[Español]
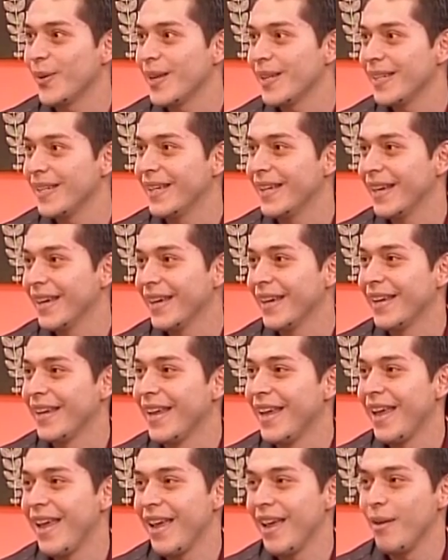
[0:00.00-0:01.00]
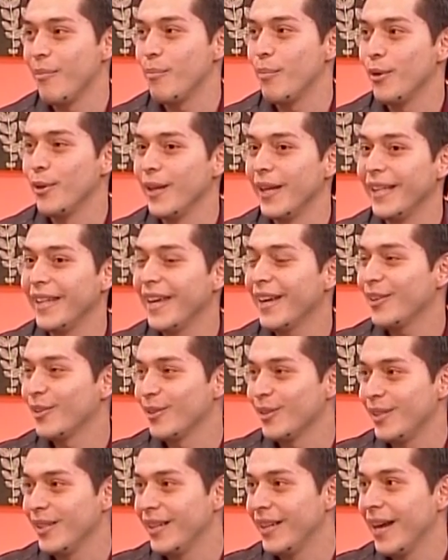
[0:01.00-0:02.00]
ahora sí que en poder
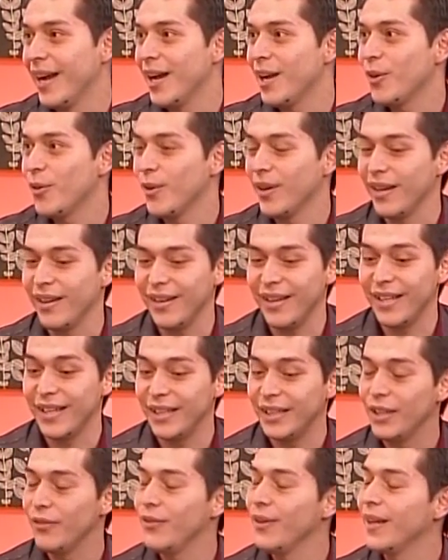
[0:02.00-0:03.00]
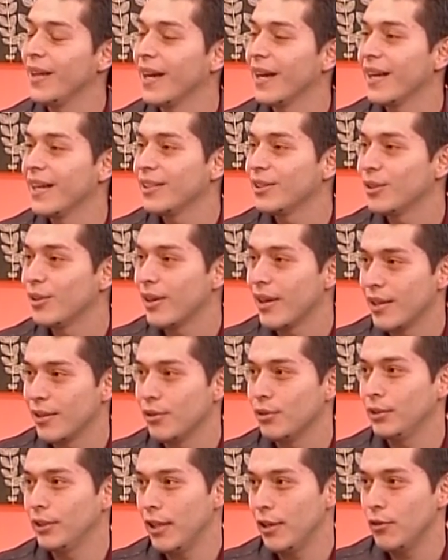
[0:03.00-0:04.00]
diagnosticar o en identificar estos
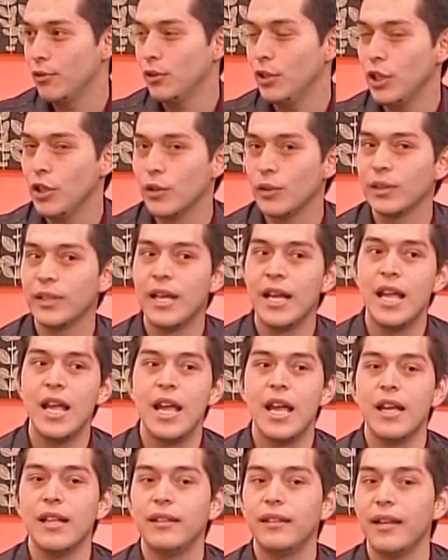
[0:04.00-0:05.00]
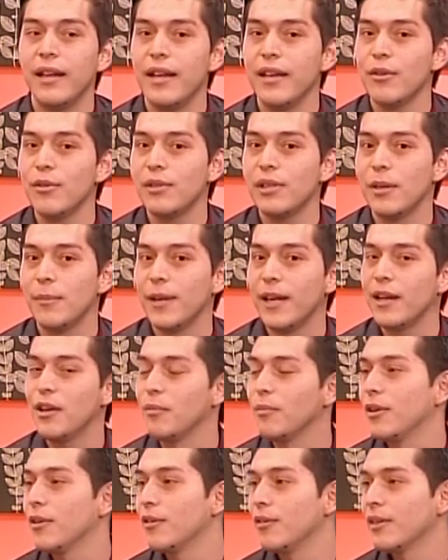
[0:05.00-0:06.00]
rasgos en los niños. Entre ellos, el ver a lo
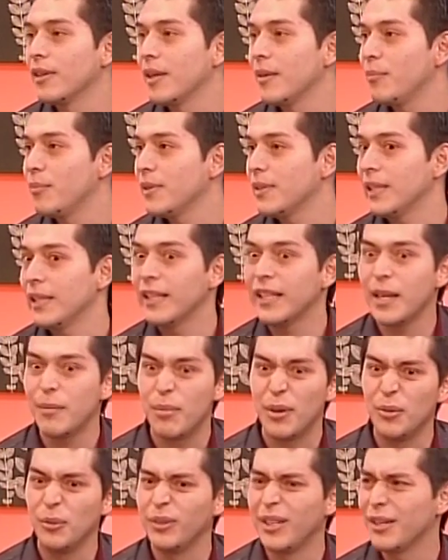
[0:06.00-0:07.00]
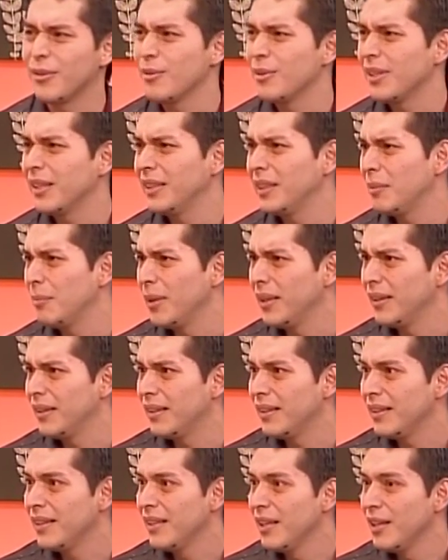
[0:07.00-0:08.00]
mejor que pues tienden a preguntar
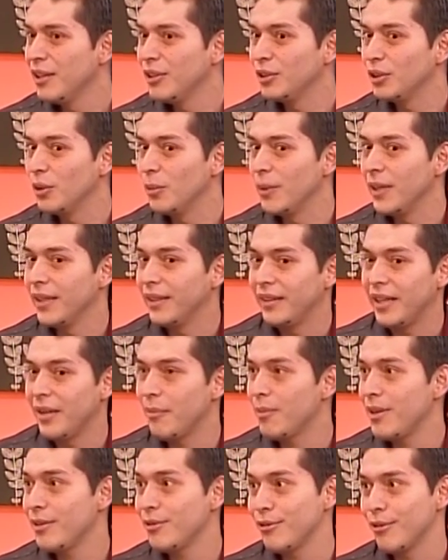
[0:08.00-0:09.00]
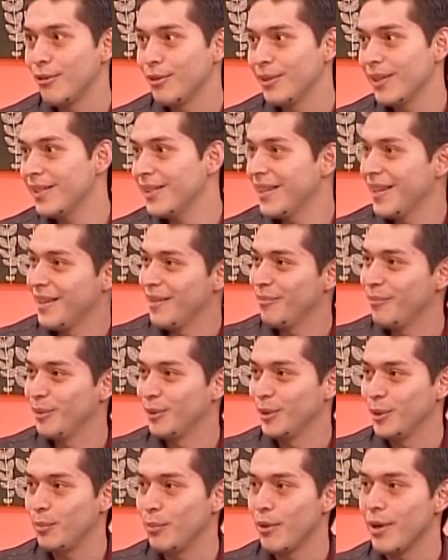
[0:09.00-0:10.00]
constantemente sobre temas o cosas que pues,
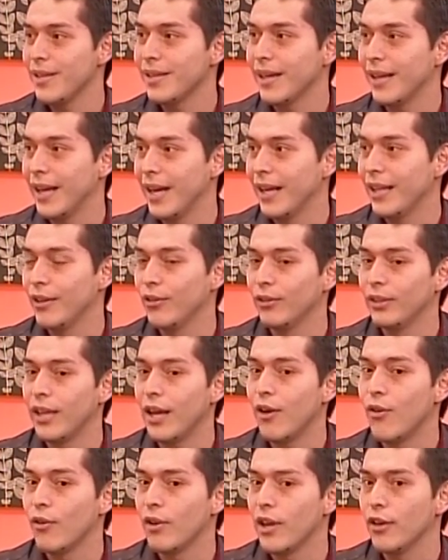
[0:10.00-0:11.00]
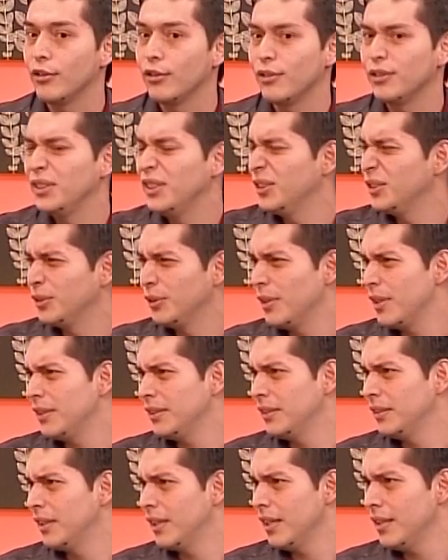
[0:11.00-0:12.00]
nos pueden sacar de onda o que a otros niños no les
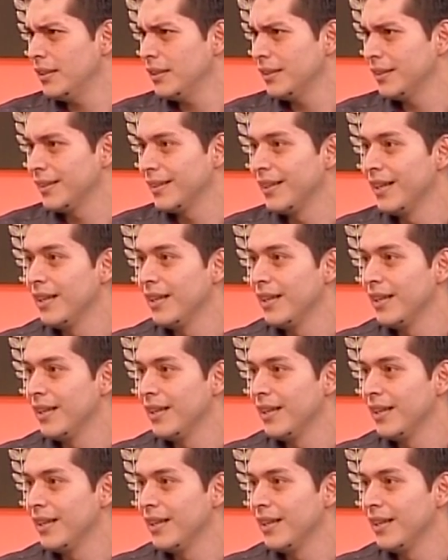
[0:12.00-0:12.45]
interesan.